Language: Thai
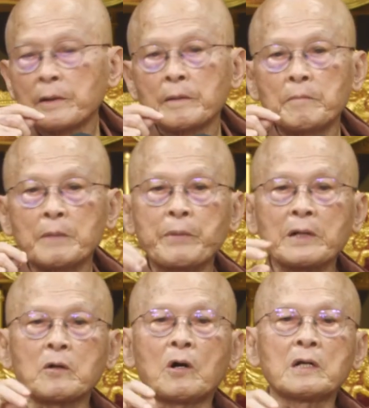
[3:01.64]
มันเป็น
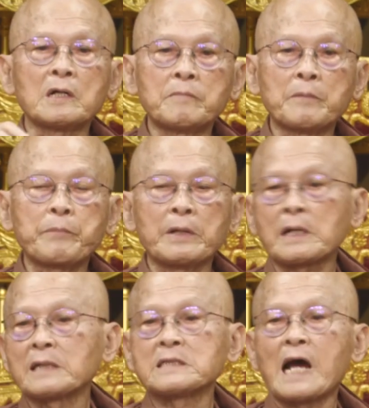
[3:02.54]
ก้อนหรือมันเป็น
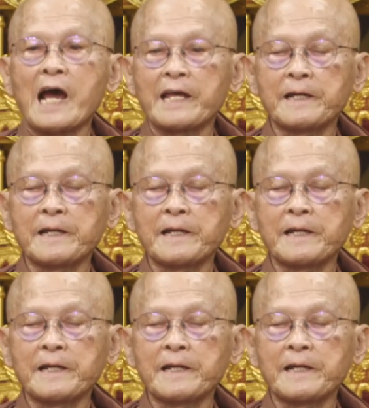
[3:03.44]
กระจาย